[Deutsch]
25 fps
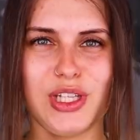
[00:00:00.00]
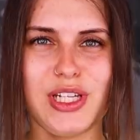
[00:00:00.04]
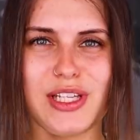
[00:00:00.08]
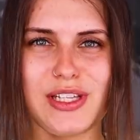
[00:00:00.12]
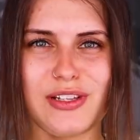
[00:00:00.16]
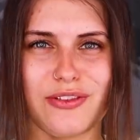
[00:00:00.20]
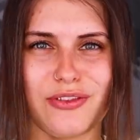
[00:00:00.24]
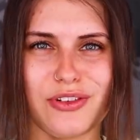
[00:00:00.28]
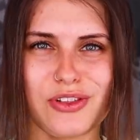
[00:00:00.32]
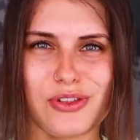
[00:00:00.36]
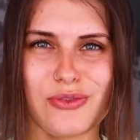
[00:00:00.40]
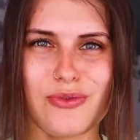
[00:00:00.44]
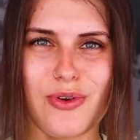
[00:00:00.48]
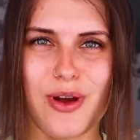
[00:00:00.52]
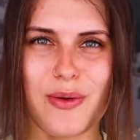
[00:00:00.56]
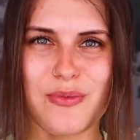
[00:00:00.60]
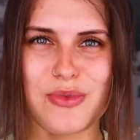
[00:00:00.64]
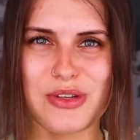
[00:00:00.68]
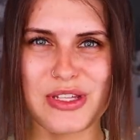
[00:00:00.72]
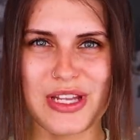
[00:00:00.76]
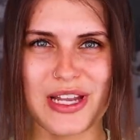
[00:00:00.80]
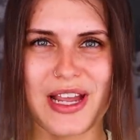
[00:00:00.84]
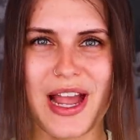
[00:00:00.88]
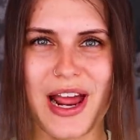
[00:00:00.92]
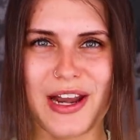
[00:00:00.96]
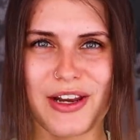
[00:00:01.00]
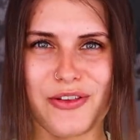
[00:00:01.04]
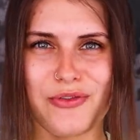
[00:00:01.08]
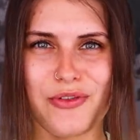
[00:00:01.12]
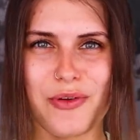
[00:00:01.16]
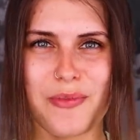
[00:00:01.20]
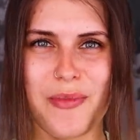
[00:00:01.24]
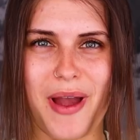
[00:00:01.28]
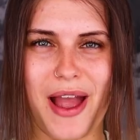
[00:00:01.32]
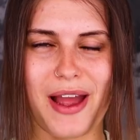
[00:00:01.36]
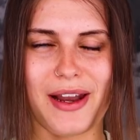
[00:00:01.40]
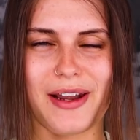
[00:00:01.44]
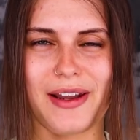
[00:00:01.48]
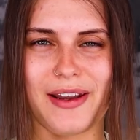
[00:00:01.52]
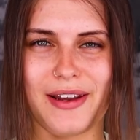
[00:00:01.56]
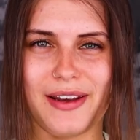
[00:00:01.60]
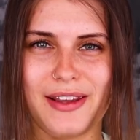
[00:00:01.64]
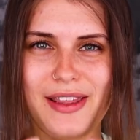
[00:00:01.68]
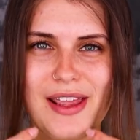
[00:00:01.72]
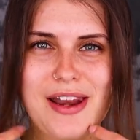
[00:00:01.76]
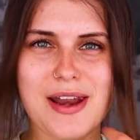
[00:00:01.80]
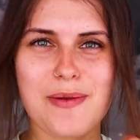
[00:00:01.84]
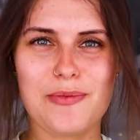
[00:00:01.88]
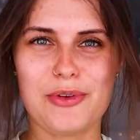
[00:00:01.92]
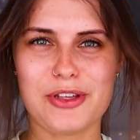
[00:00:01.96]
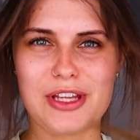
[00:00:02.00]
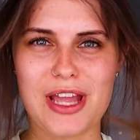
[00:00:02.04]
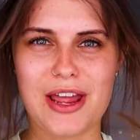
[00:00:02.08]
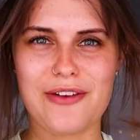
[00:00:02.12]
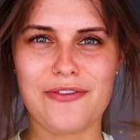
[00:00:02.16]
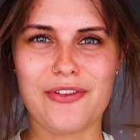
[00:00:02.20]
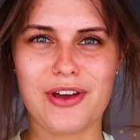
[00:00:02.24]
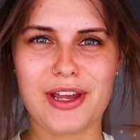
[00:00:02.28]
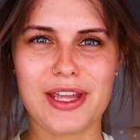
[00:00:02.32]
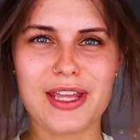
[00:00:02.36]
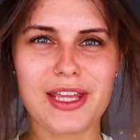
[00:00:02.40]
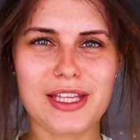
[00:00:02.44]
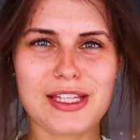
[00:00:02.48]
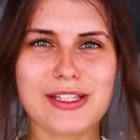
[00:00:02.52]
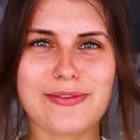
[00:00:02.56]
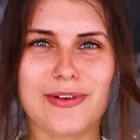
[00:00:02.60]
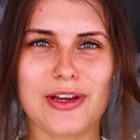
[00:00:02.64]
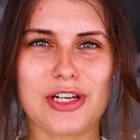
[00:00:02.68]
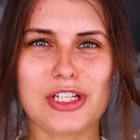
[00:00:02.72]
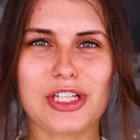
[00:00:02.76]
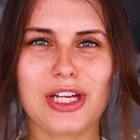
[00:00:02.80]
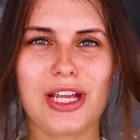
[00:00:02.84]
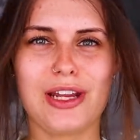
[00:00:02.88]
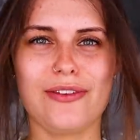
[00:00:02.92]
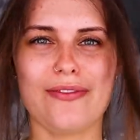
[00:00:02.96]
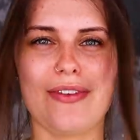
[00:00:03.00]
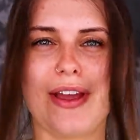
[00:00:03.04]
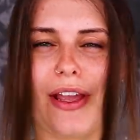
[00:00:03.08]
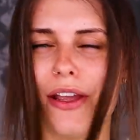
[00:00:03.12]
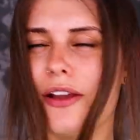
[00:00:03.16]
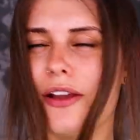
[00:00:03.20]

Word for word: diese Frisur, müsst ihr gar nicht viel machen. Ihr nehmt euch einfach hier zwei Strähnen